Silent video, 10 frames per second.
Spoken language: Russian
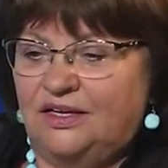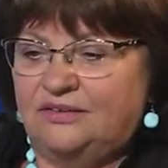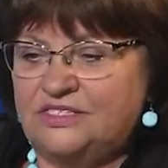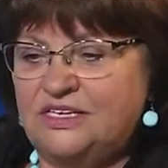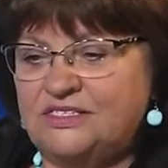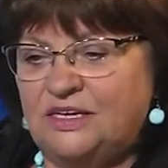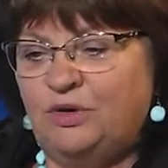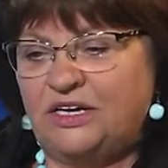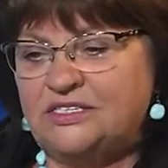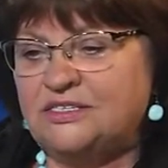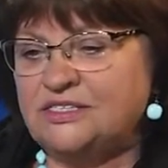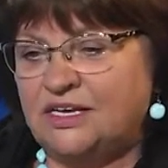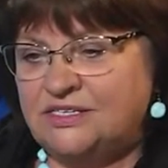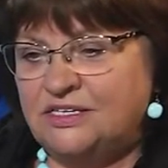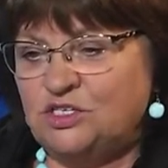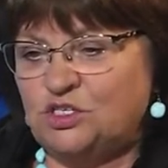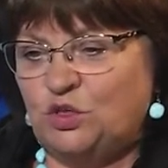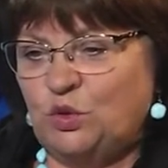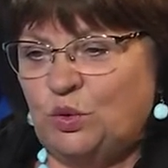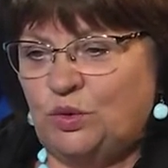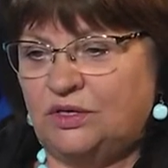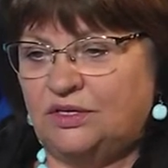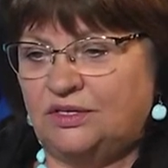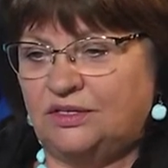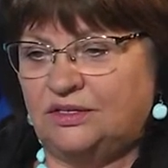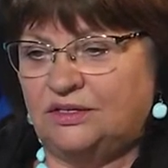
Знаете, я бы хотела сказать, что э,